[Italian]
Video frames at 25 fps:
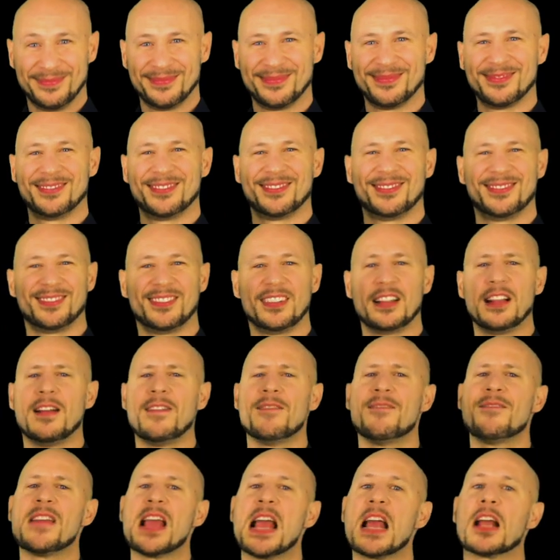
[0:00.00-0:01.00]
un
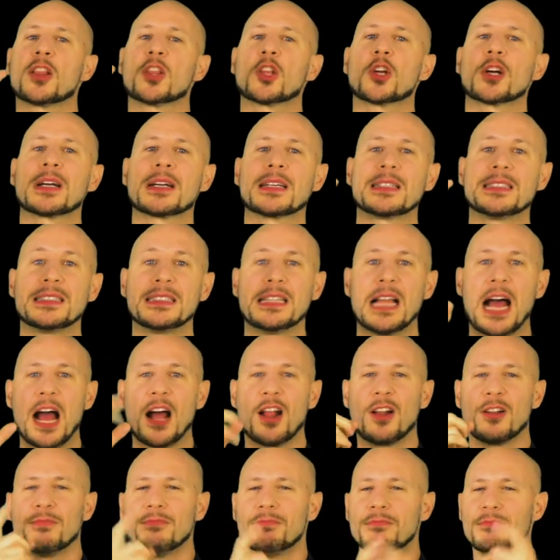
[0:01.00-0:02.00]
lampadario in cristallo
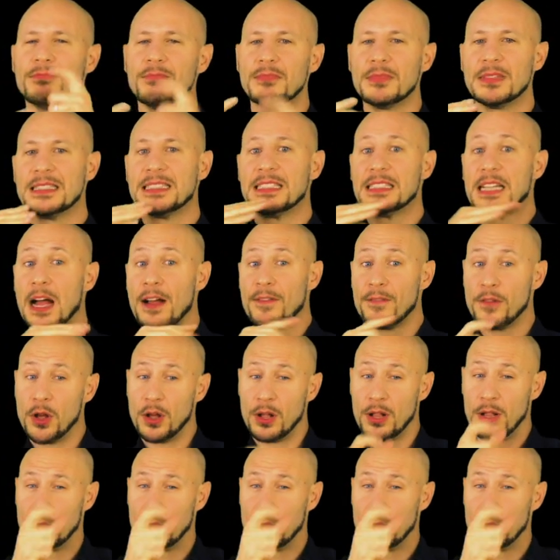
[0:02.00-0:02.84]
e vetro d'altare